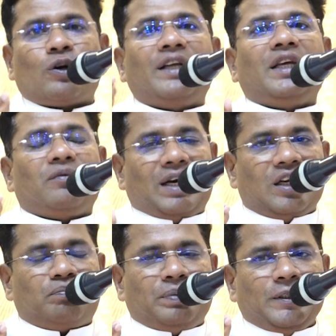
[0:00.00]
குழந்தை
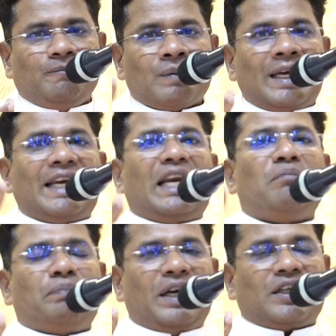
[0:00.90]
வளர்ப்பு
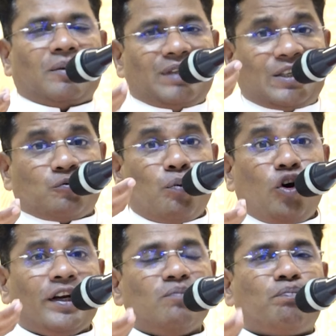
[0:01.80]
இனப்பெருக்கம் தட்ஸ்
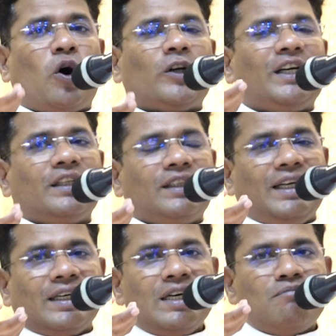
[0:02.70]
மோர் இம்பார்ட்டன்ட்
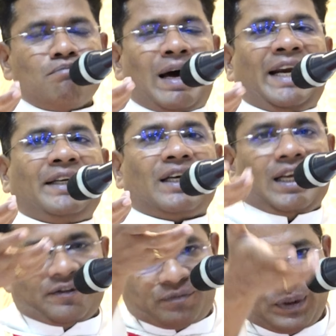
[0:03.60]
இந்த மேரிட்டல்
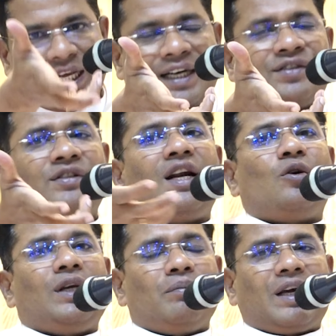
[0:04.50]
லைஃப் புனித
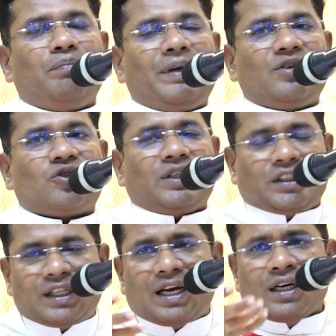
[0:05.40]
அகஸ்தனுடைய மிகப்பெரிய
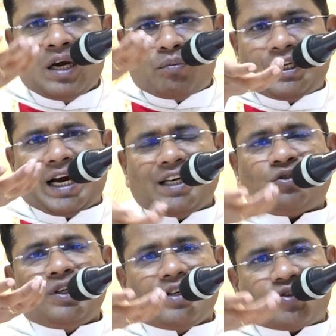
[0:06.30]
இதுதான் புனித
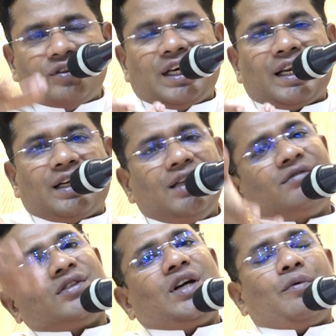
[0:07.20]
அகஸ்தனுடைய
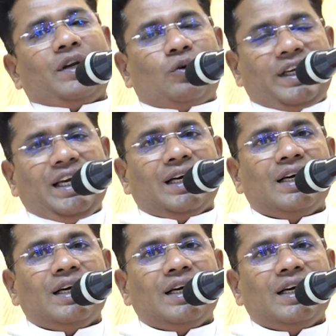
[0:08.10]
சிந்தனைகள் திரு அவனுடைய